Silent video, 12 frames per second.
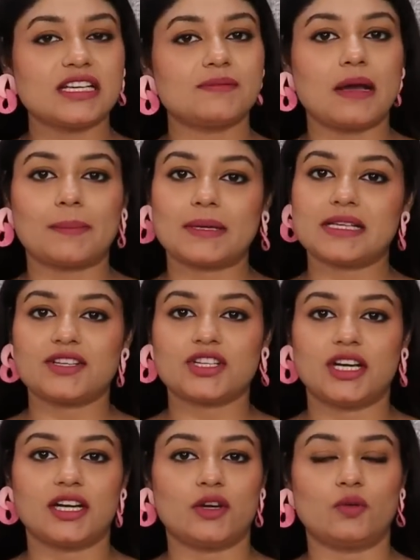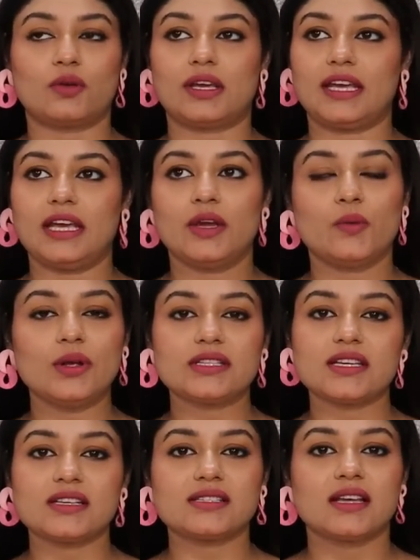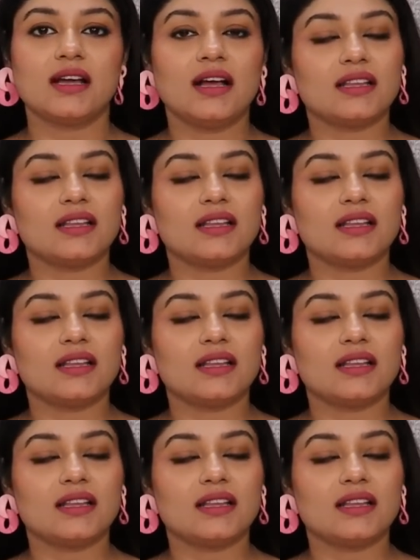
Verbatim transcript: चीज़ मैं आपके साथ शेयर करूँगी विच इज़